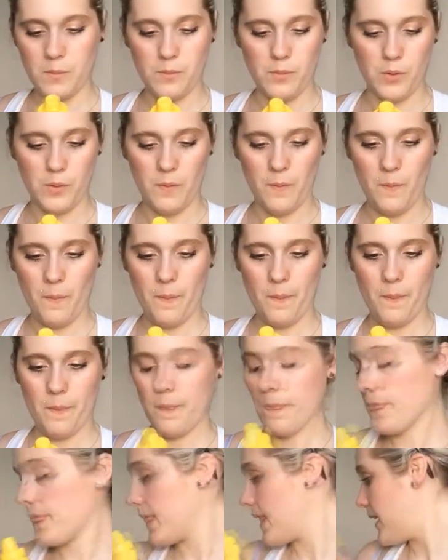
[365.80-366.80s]
Bon.
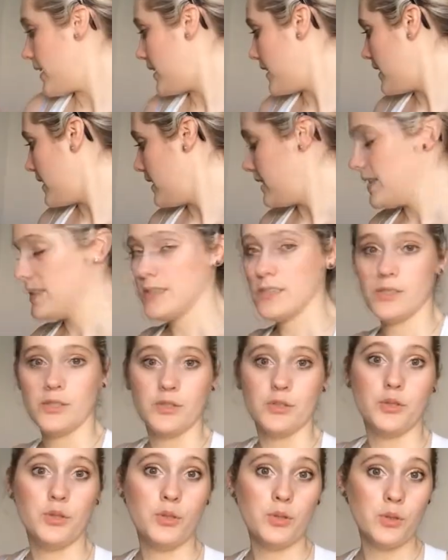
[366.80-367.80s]

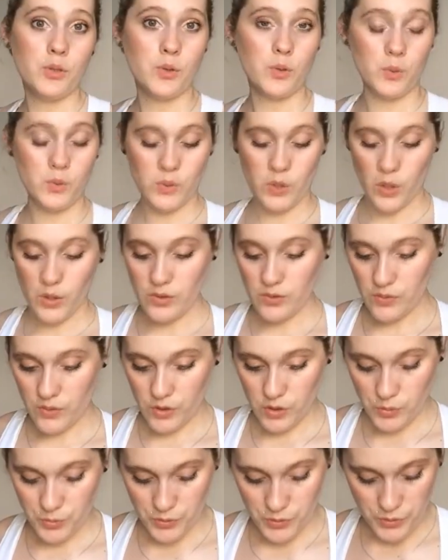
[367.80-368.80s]
Je suis contente,
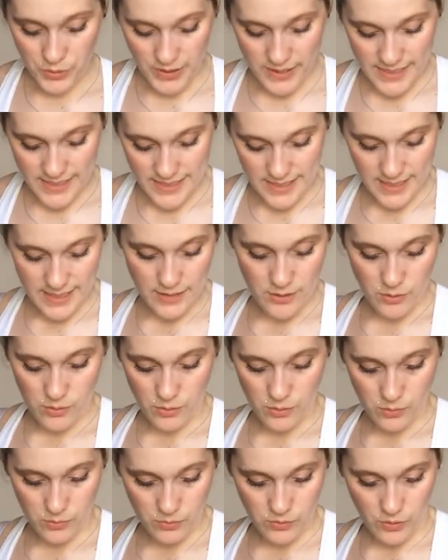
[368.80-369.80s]
franchement jusqu'ici je
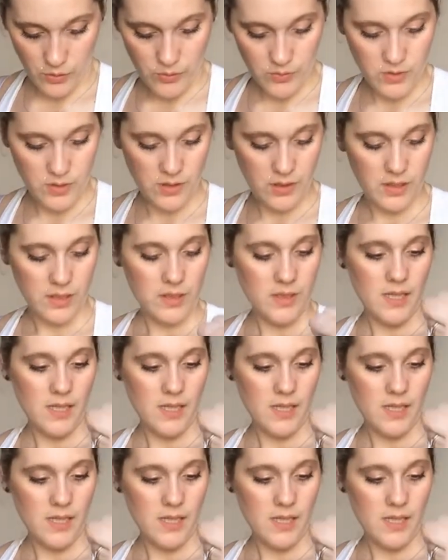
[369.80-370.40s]
suis contente.